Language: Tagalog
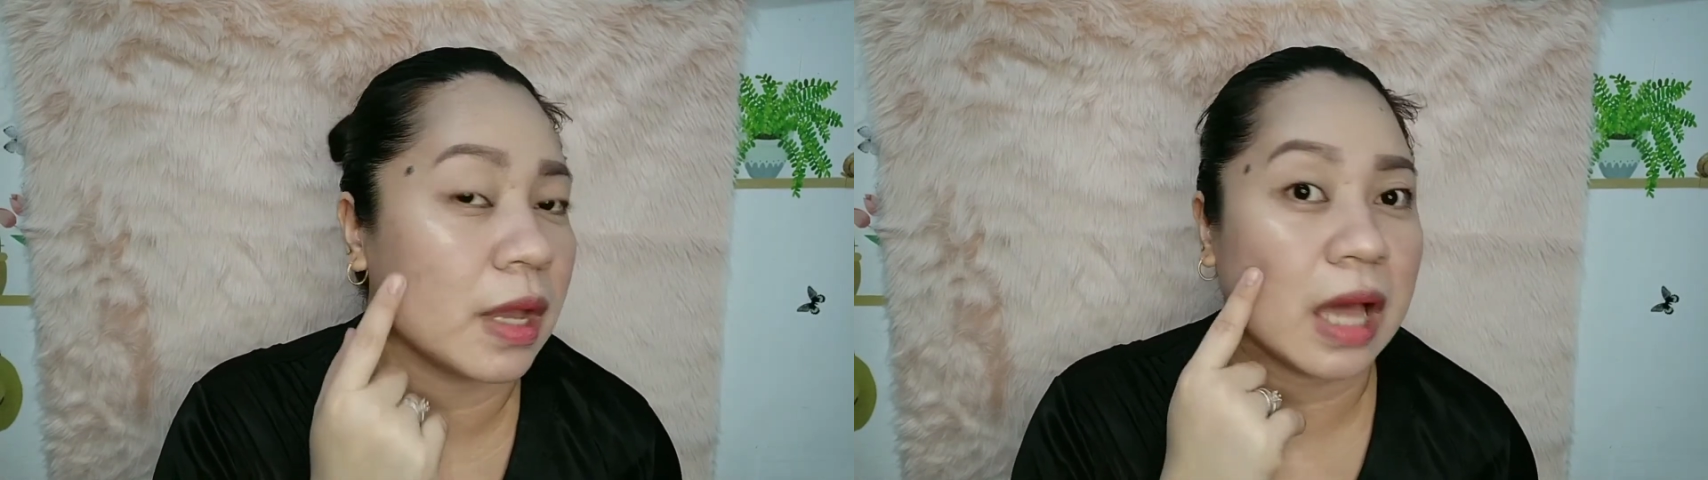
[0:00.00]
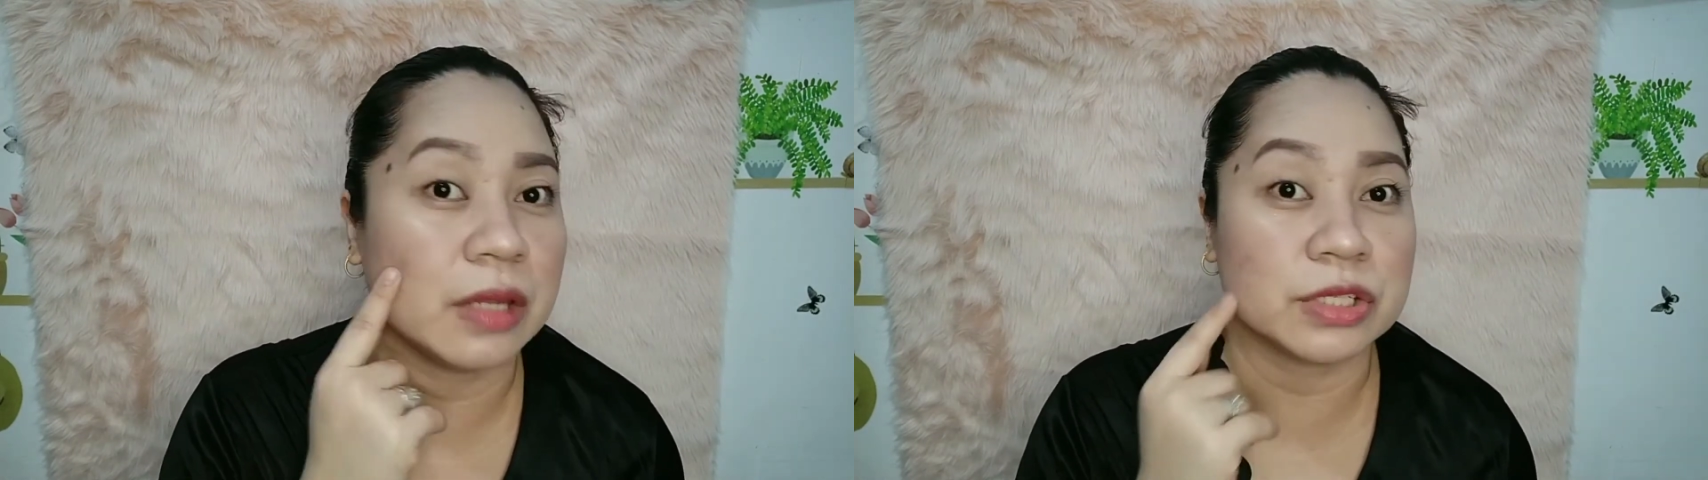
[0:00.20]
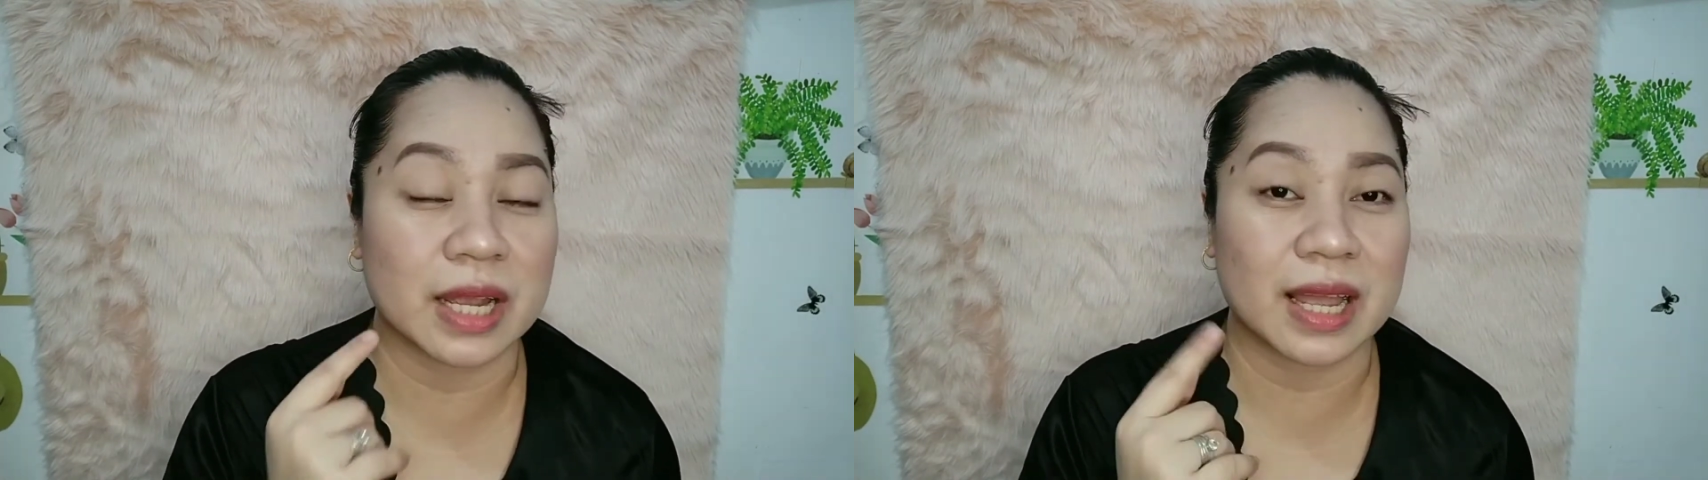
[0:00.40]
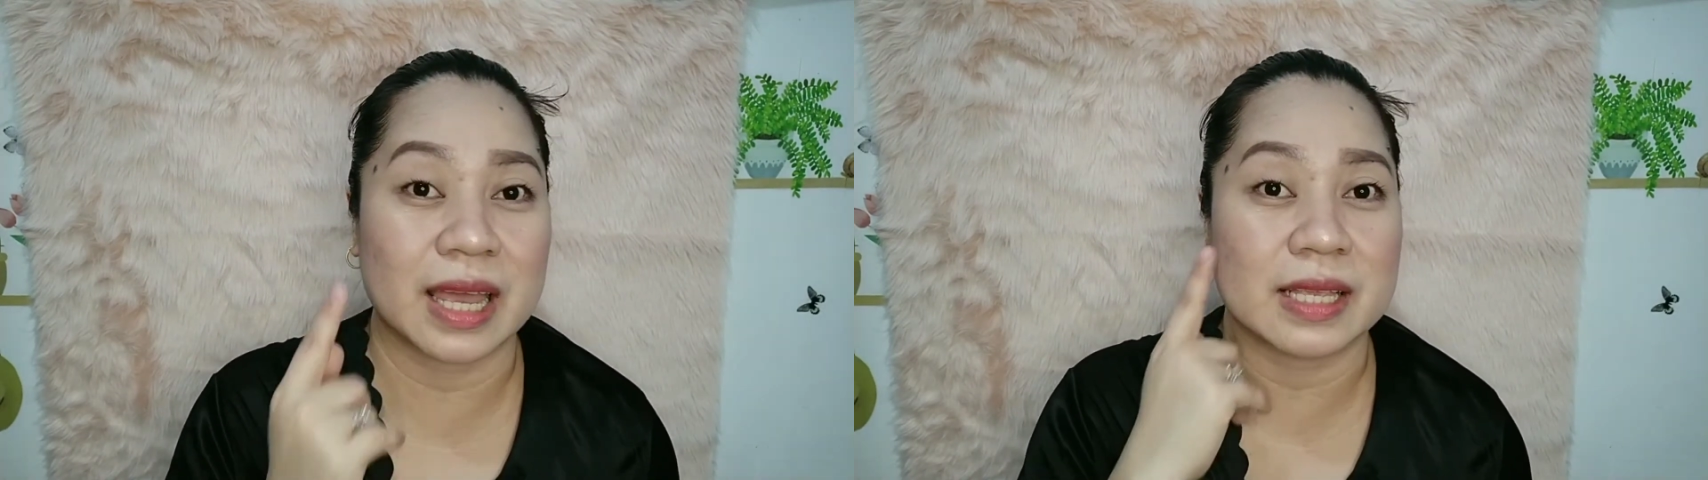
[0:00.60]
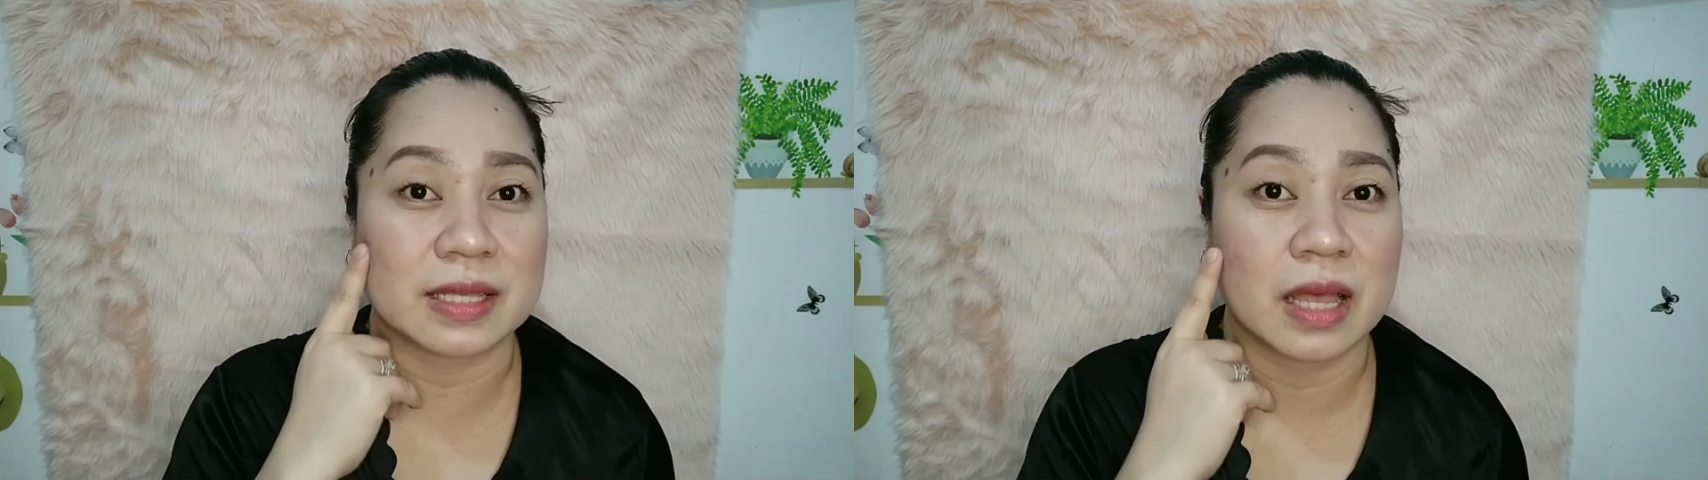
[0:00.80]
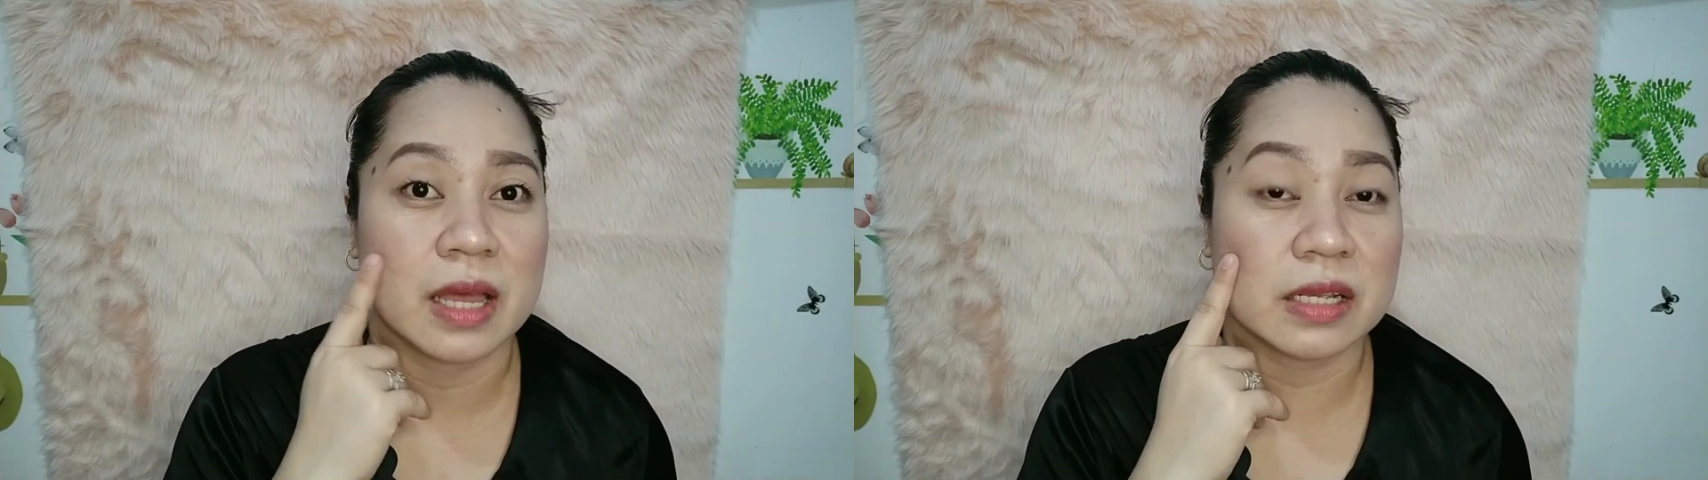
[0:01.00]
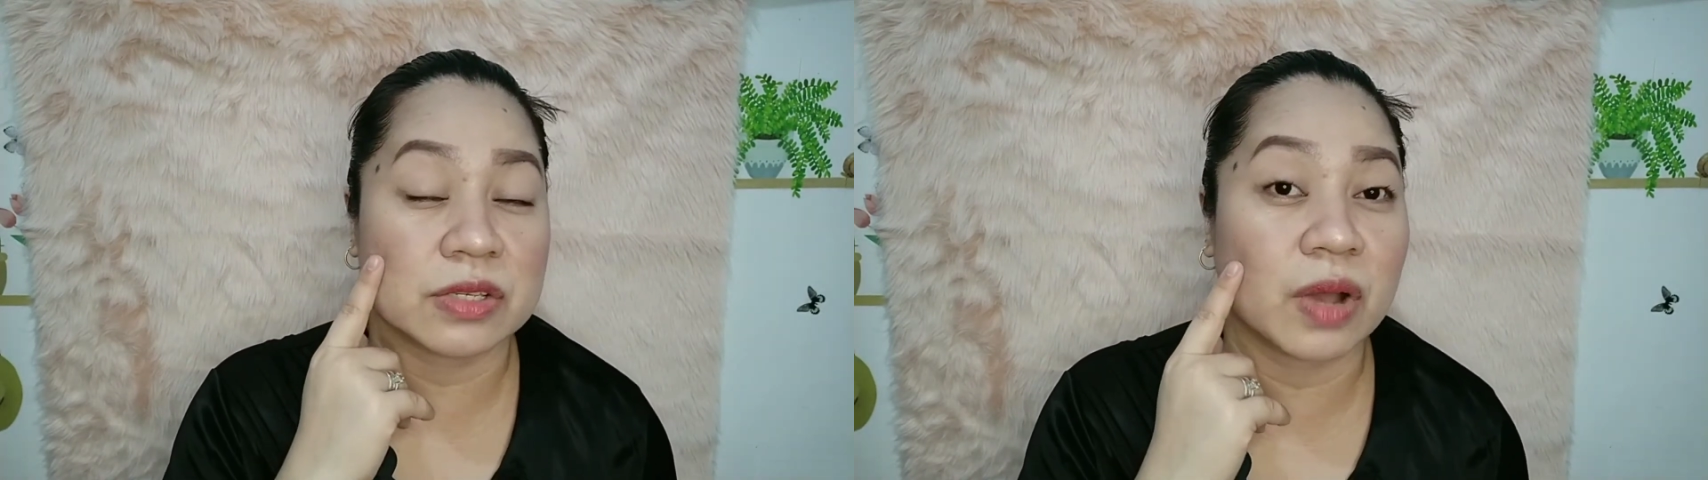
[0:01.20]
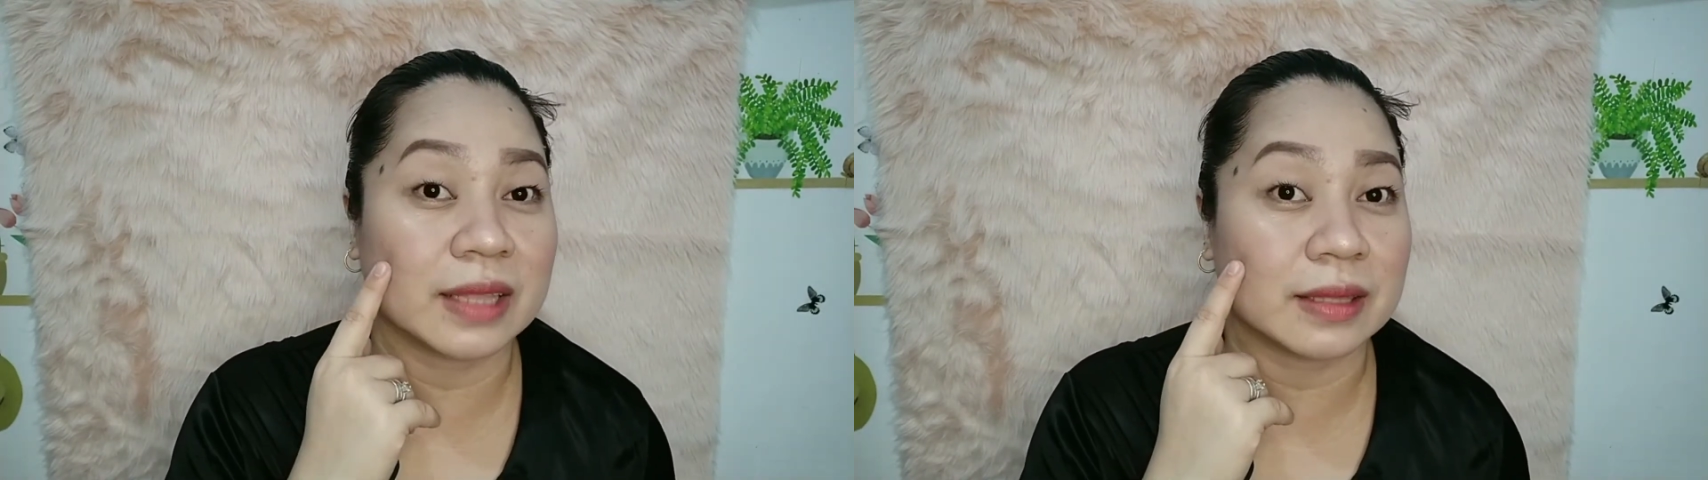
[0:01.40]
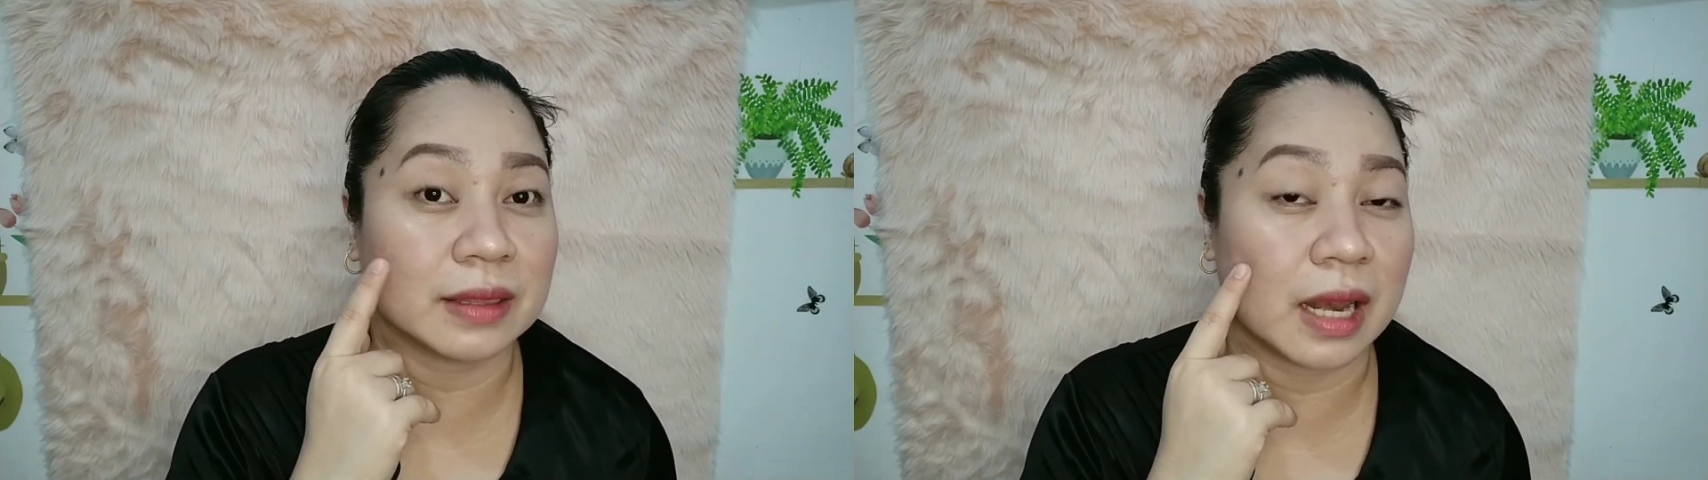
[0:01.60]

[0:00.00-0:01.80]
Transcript: ano siya guys, nasugatan